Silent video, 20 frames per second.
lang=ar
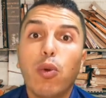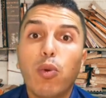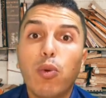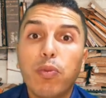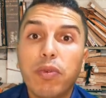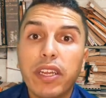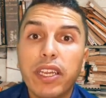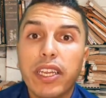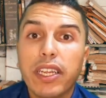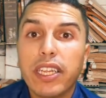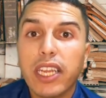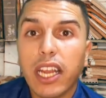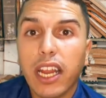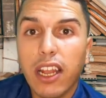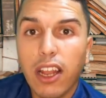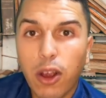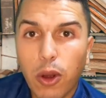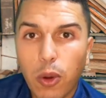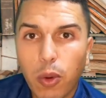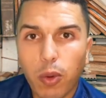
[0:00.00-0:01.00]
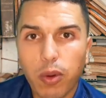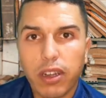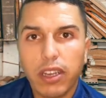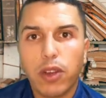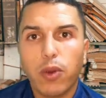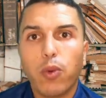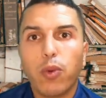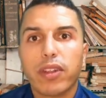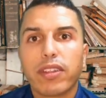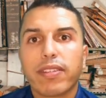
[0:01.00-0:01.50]
وبين ديك الهو
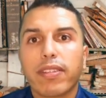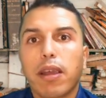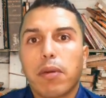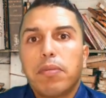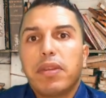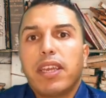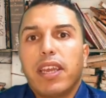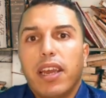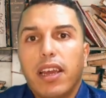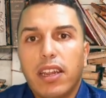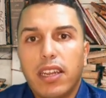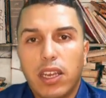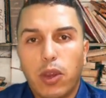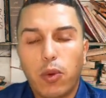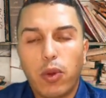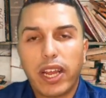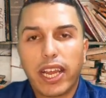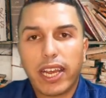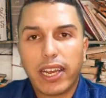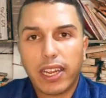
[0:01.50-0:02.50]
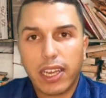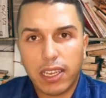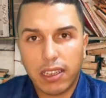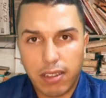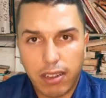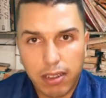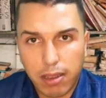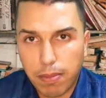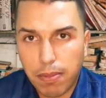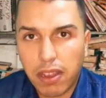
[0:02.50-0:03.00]
اللي هو الطبيعه اللي هو
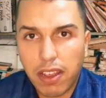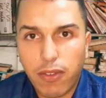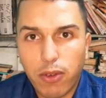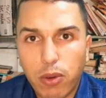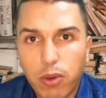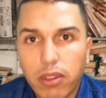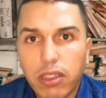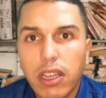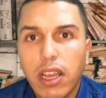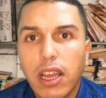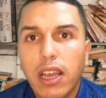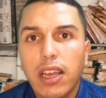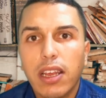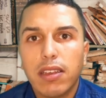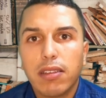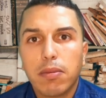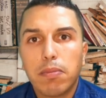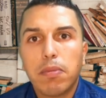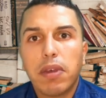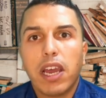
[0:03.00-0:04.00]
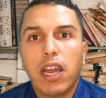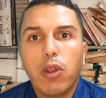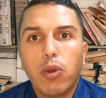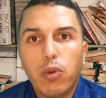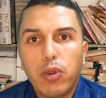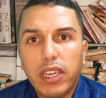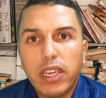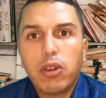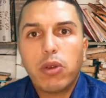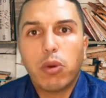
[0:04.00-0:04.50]
الغرائز اللي سماها فرويد سماها
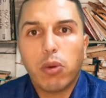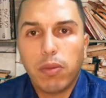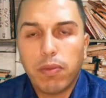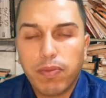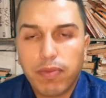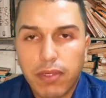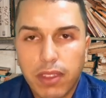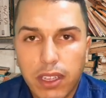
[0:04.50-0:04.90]
له ايغو